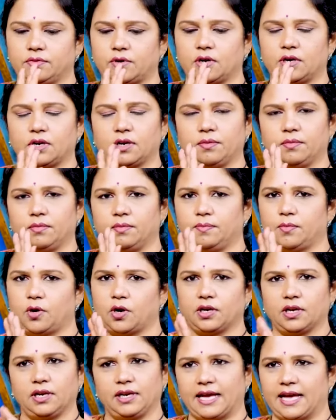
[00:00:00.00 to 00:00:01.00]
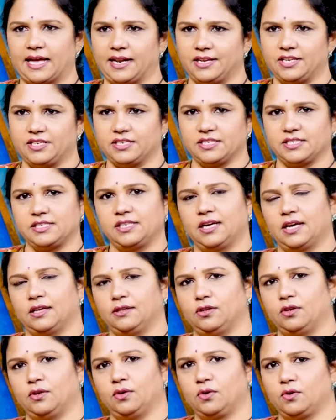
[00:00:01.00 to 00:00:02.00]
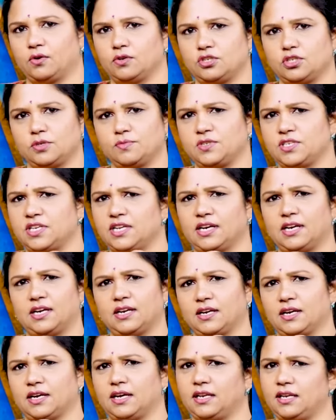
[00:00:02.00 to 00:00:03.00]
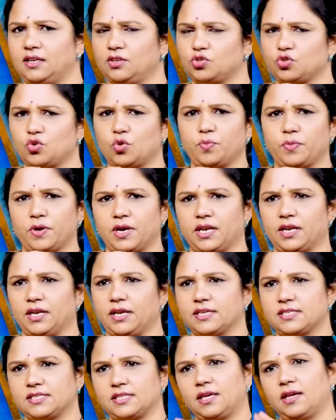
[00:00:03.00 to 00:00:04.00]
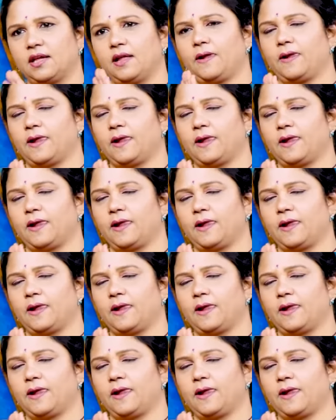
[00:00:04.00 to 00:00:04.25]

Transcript: వాటర్ బాటిల్ క్యారీ చేసి అందులో కొంచెం జీలకర్ర కానీ సోంపు కానీ వేసి